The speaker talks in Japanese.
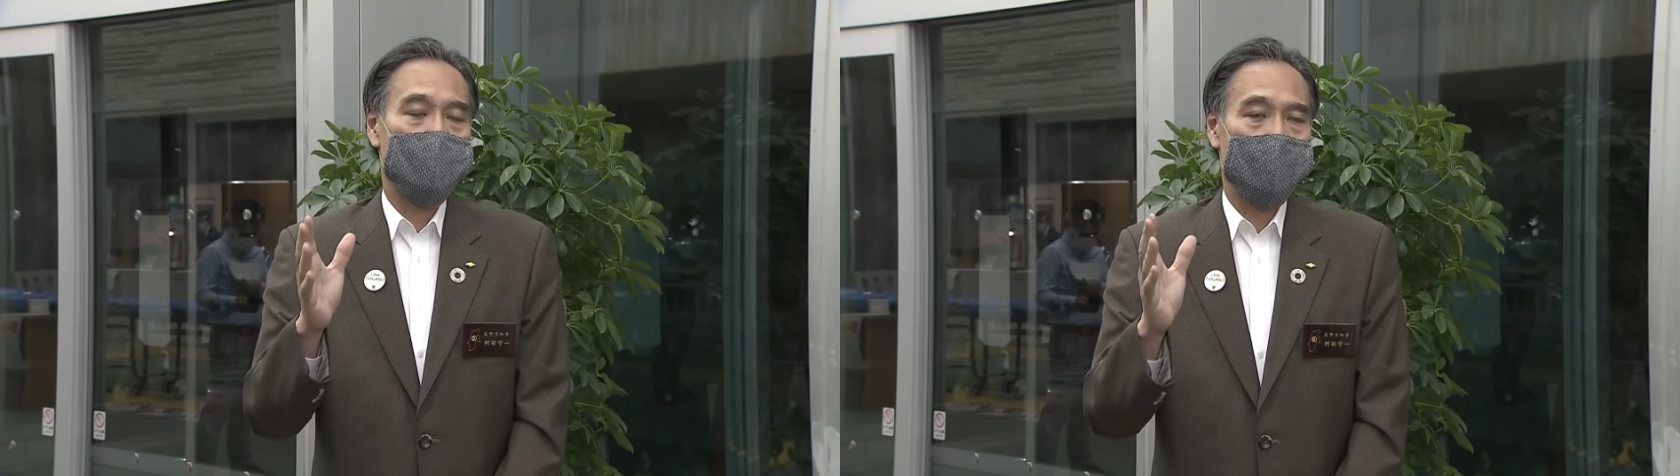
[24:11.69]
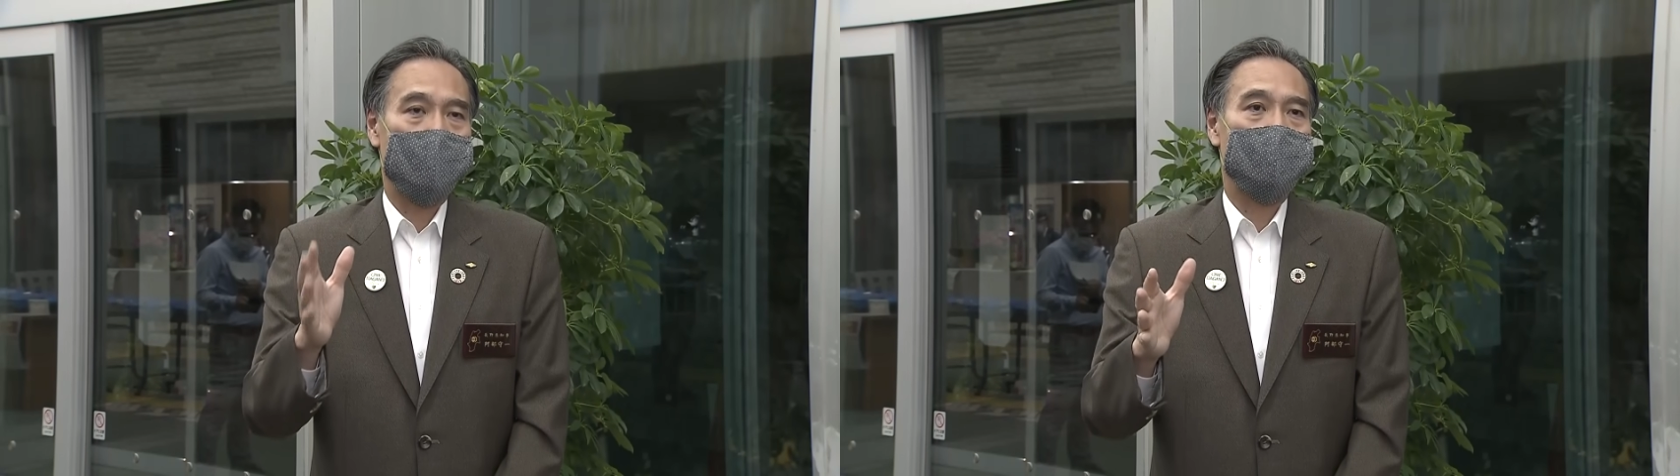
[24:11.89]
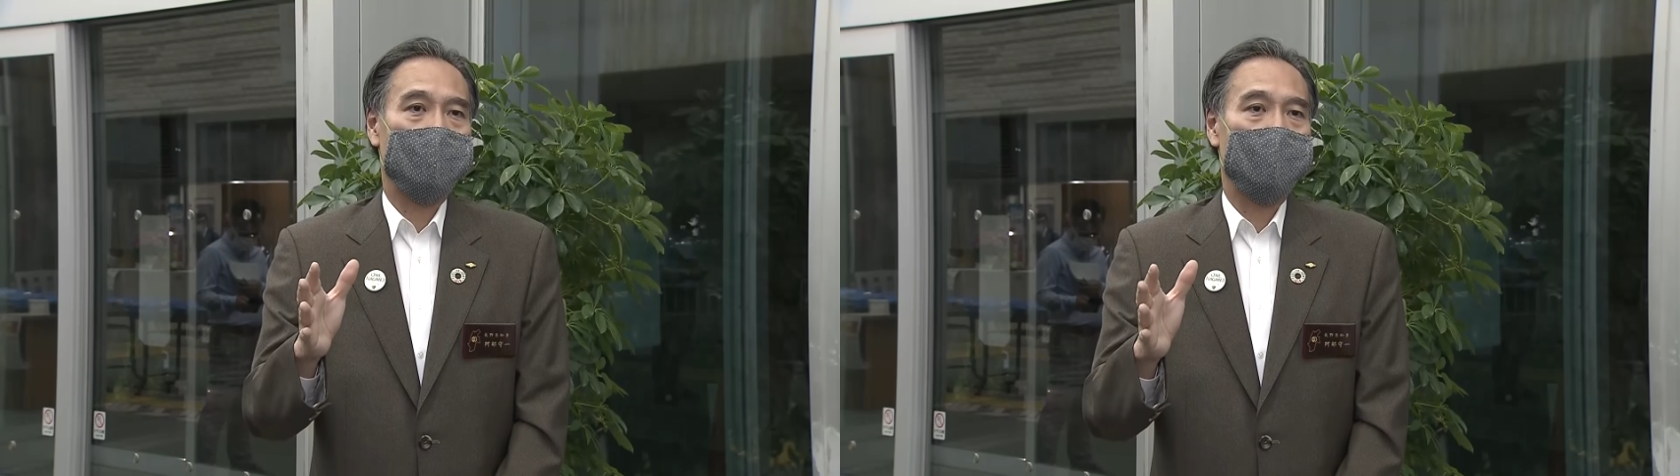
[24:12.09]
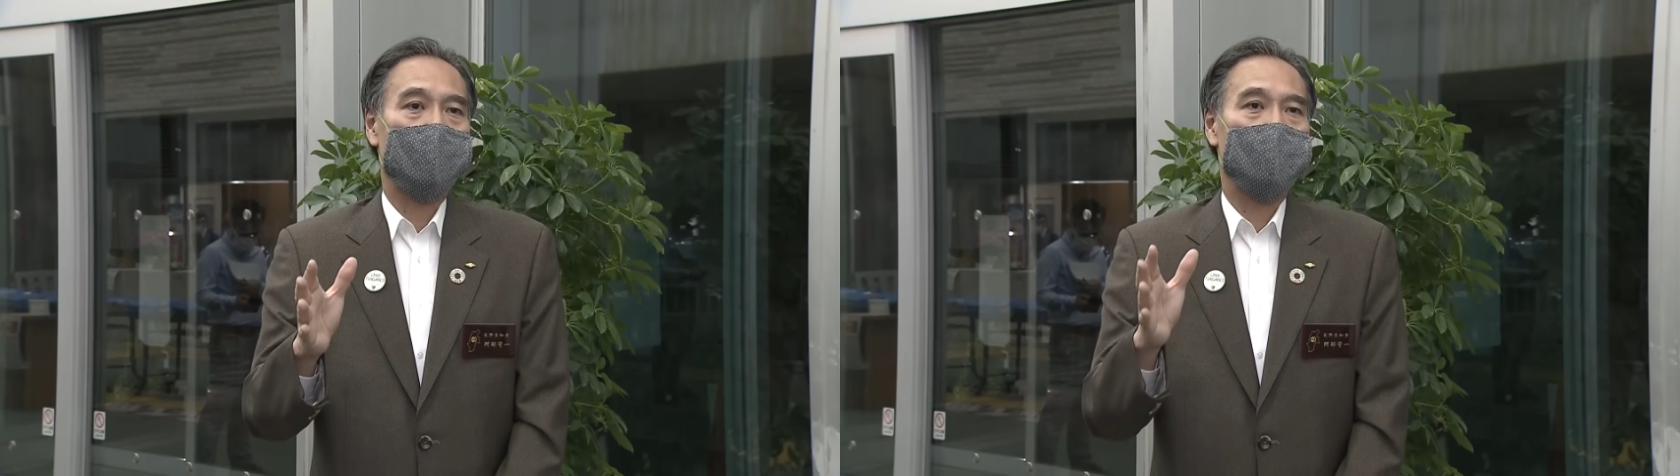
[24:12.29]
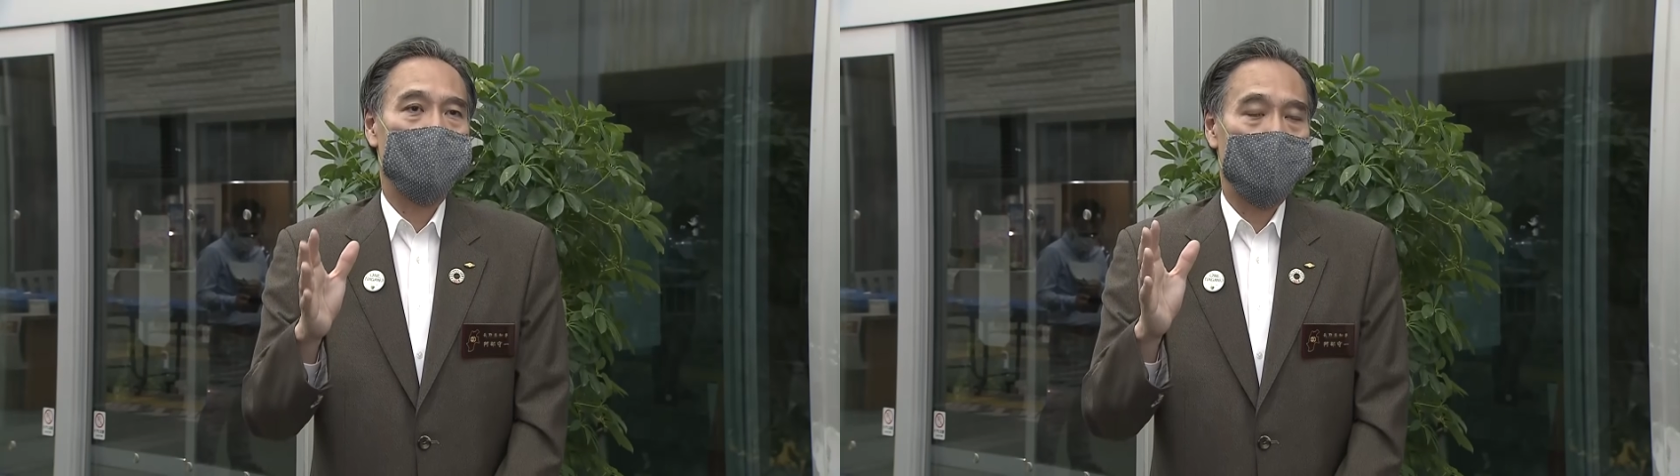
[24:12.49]
まあ、しっかりした
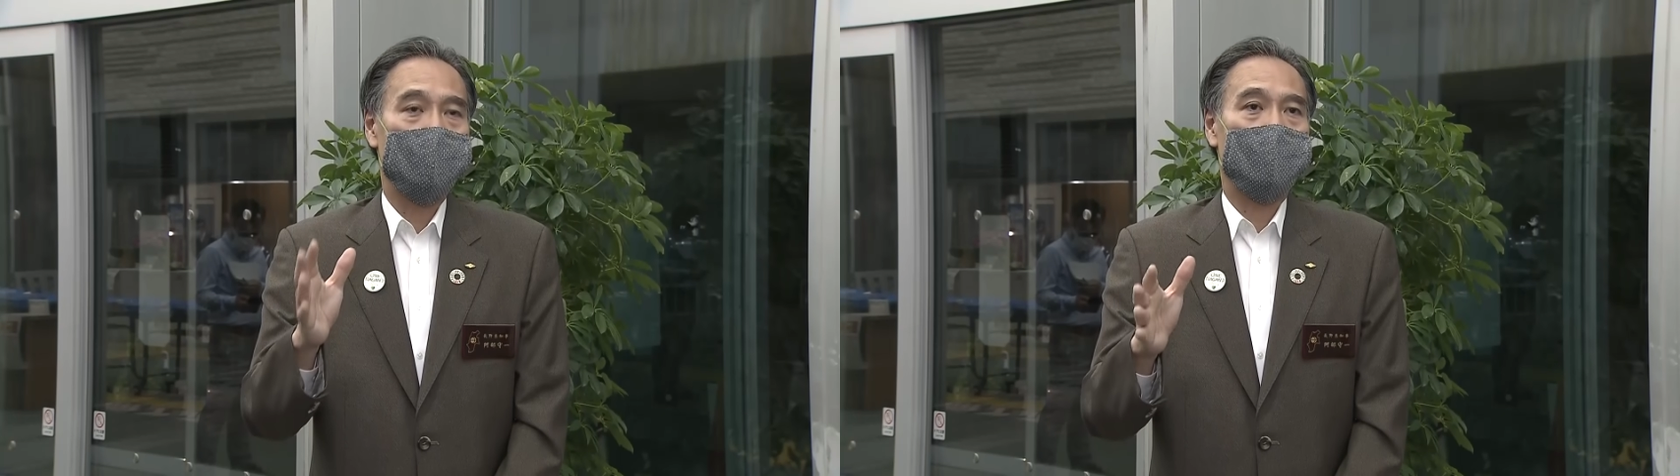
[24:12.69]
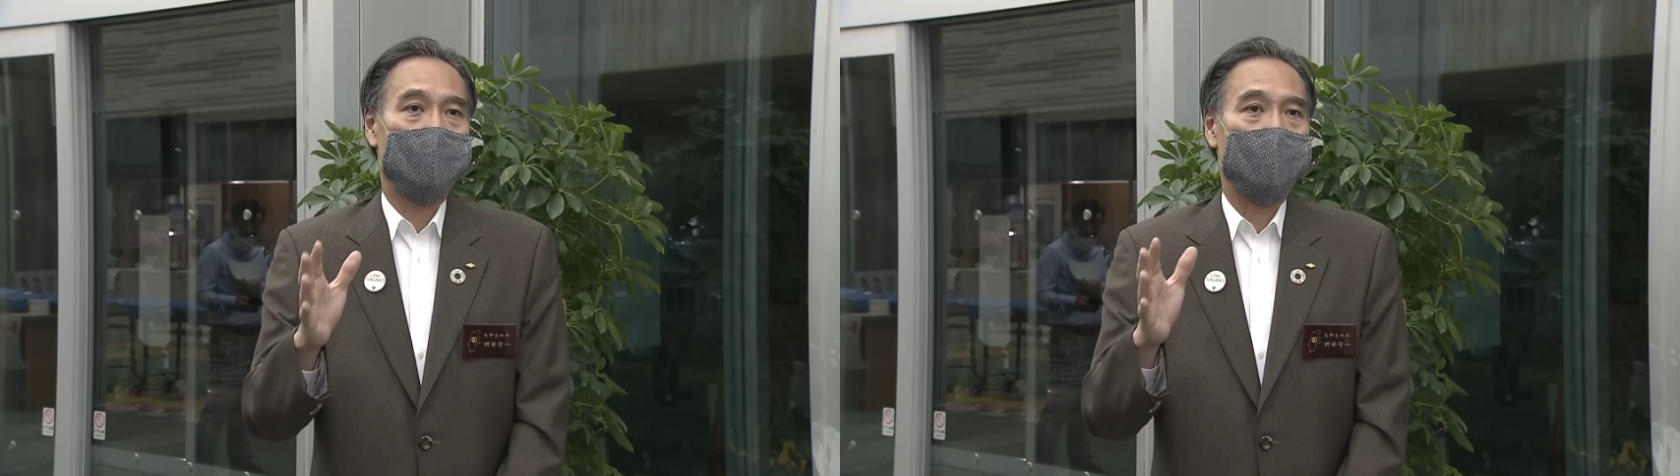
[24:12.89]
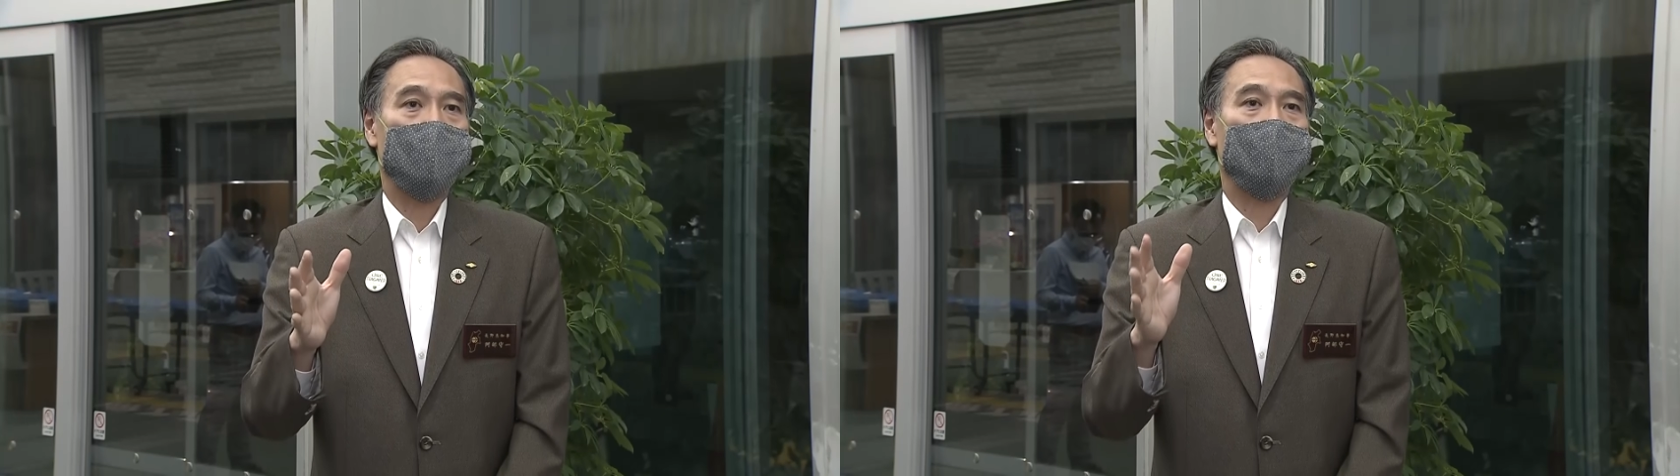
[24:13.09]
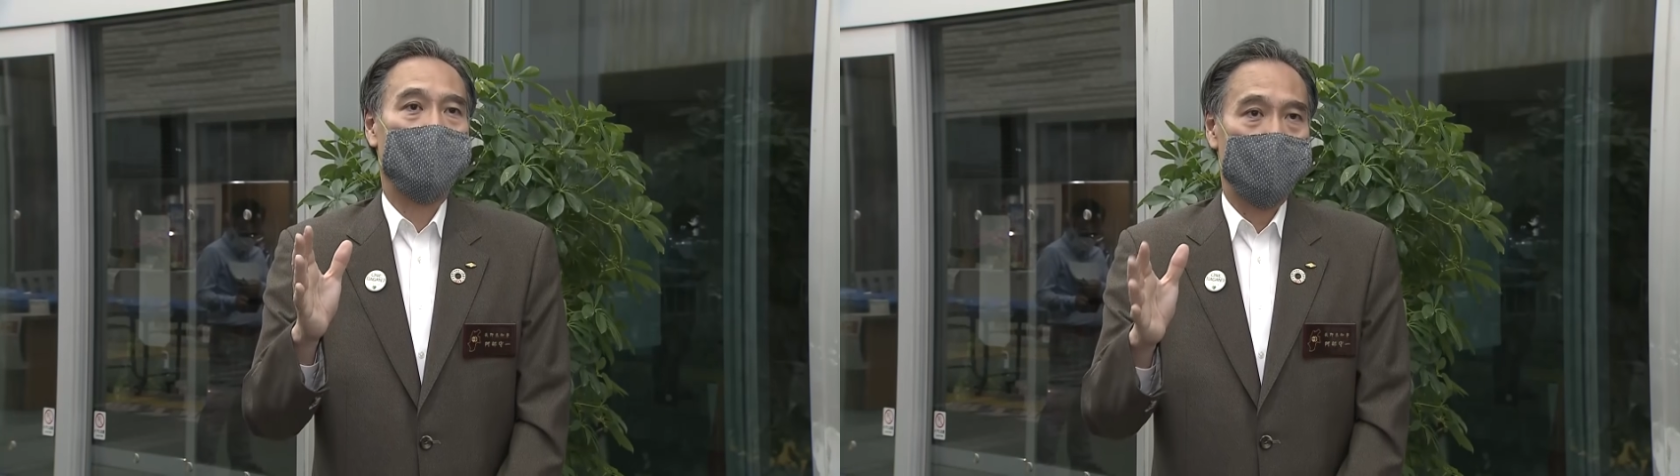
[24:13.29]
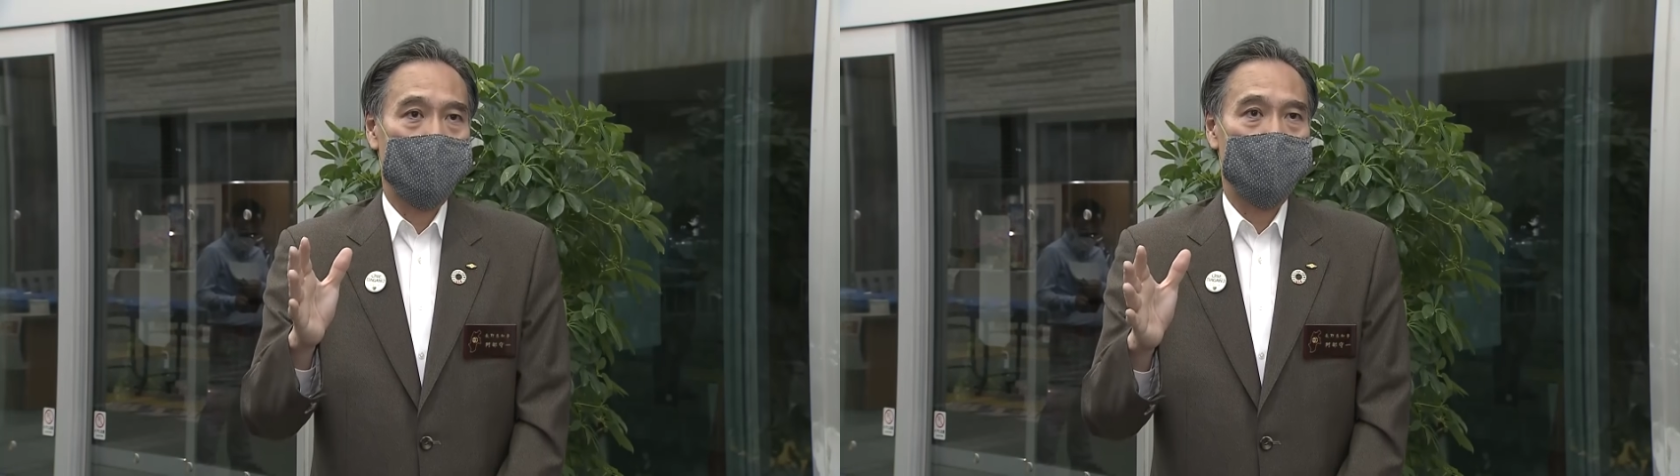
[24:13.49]
対応を求めていかなきゃいけ
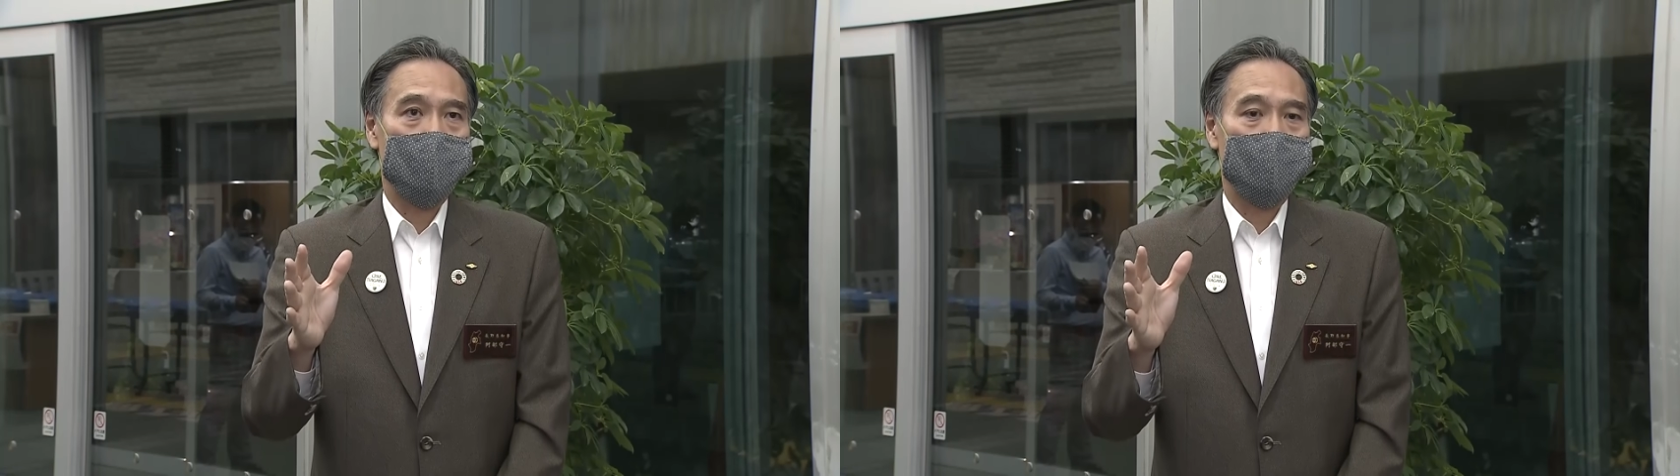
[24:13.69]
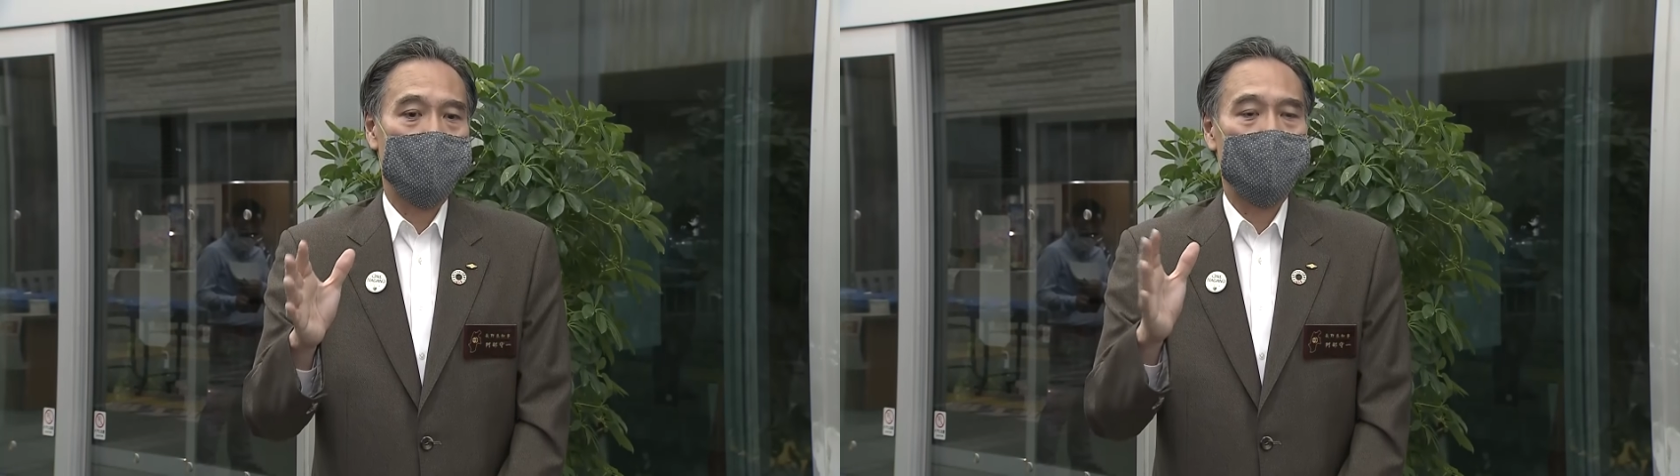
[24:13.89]
ないと思ってます。